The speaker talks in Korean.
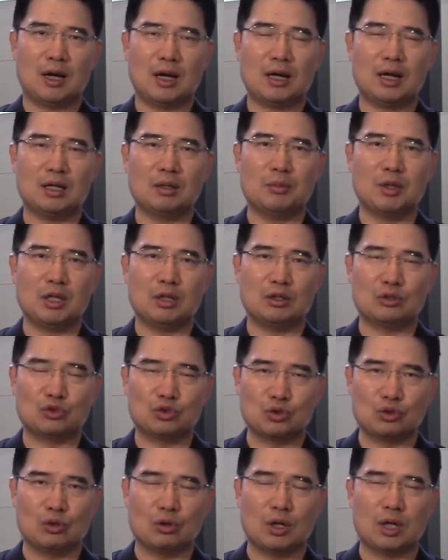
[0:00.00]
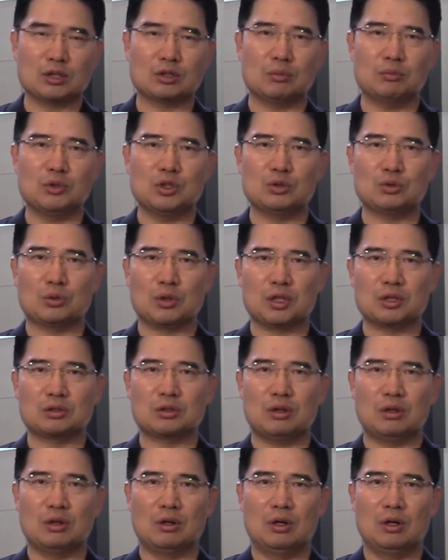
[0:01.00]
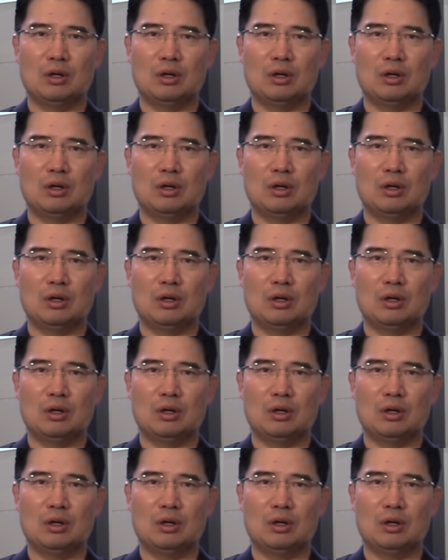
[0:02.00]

하나님의 주권과 섭리 속에서